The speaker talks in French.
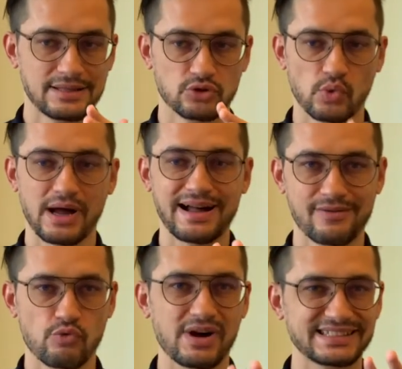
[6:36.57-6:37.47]
doit
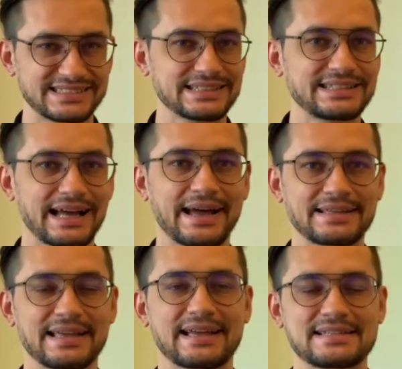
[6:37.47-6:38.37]
avoir cette
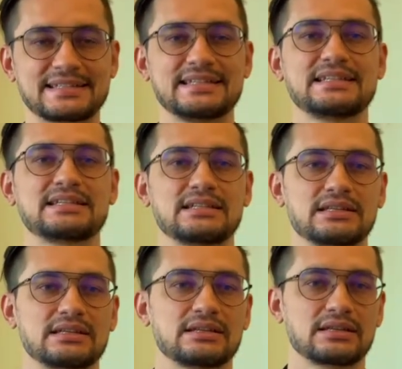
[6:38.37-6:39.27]
caractéristiques
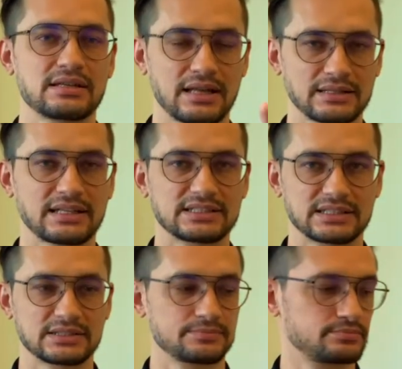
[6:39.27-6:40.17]
intrinsèques.